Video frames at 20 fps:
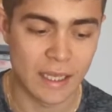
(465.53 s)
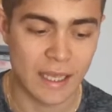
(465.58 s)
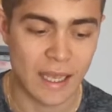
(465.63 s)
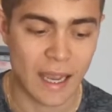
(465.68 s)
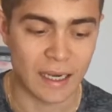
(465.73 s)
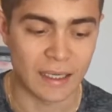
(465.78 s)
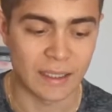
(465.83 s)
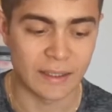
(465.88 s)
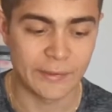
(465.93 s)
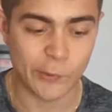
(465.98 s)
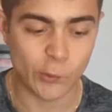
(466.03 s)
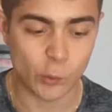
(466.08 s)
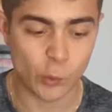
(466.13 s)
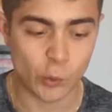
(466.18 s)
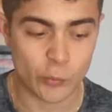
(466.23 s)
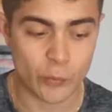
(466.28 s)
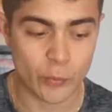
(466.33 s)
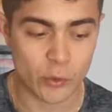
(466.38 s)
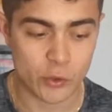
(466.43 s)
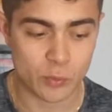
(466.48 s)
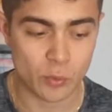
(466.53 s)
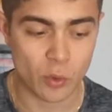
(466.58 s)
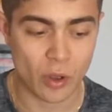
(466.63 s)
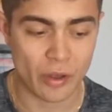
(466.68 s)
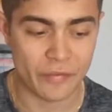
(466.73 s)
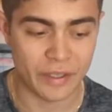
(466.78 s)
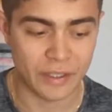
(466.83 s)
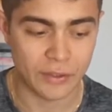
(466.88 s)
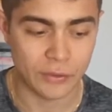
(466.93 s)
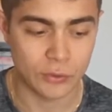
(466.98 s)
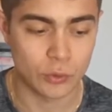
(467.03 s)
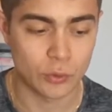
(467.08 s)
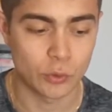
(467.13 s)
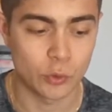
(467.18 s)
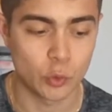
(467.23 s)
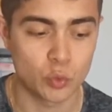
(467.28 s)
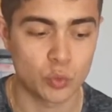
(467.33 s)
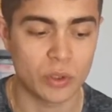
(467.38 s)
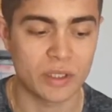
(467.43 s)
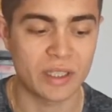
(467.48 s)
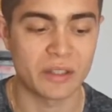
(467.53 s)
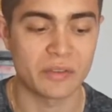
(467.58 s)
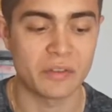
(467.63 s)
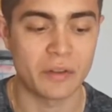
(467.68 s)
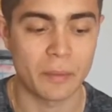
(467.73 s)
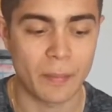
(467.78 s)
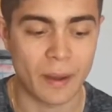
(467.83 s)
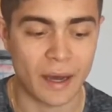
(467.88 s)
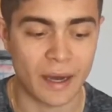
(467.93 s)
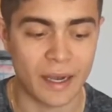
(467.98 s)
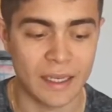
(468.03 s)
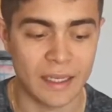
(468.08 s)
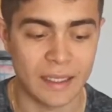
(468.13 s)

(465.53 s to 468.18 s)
Elle était au commencement avec Dieu. Tout a été fait par elle,